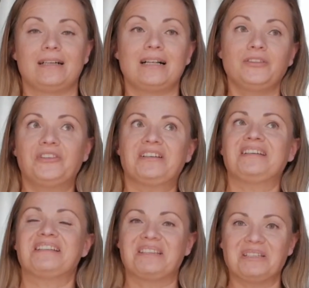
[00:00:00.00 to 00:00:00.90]

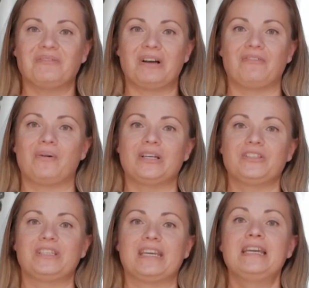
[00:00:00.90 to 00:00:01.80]
alternatywa
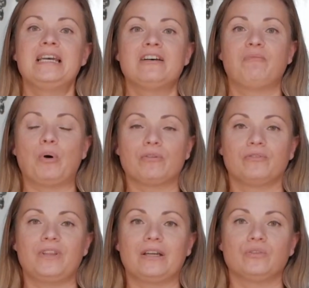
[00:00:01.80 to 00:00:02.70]
właśnie w
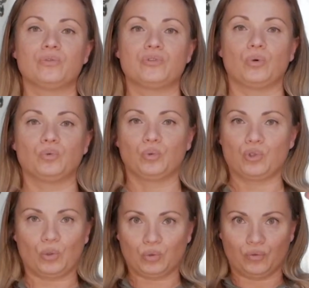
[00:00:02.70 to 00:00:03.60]
porównaniu z tą
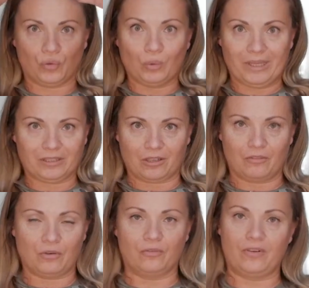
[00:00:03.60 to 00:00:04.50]
dużą dwumetrową